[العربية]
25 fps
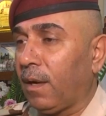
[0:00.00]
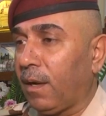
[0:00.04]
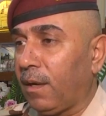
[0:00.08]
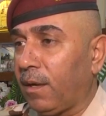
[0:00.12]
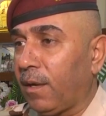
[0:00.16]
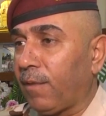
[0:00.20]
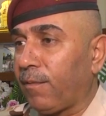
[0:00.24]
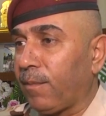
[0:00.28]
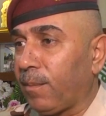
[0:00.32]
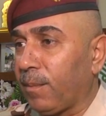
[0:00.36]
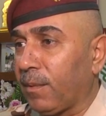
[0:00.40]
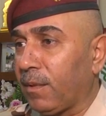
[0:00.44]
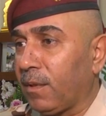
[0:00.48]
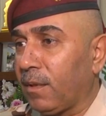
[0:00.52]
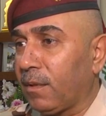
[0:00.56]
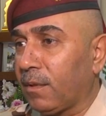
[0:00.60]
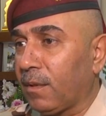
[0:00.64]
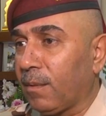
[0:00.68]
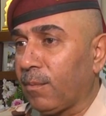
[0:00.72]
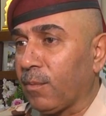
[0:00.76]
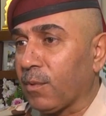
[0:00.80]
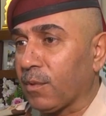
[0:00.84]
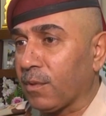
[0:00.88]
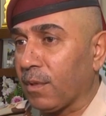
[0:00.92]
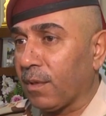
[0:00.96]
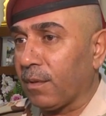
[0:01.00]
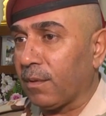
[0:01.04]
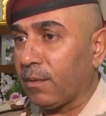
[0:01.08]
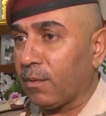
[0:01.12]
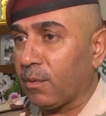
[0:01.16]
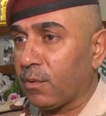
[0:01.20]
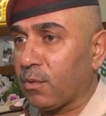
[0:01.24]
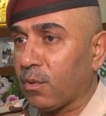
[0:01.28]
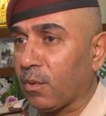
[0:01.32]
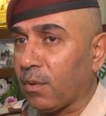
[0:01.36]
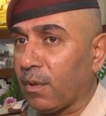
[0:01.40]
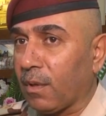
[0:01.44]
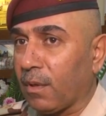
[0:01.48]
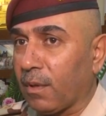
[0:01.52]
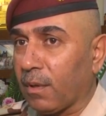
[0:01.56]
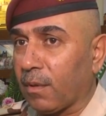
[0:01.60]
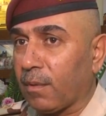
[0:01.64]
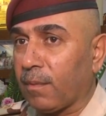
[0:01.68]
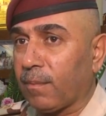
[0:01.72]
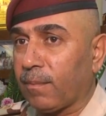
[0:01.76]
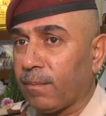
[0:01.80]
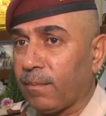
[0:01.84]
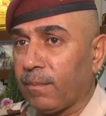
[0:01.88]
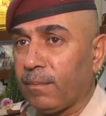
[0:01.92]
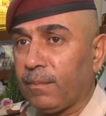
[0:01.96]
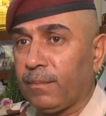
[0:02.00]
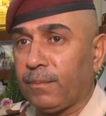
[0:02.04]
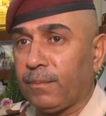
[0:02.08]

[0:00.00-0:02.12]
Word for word: لاهلنا في مدينه الموصل وشكرا لكم.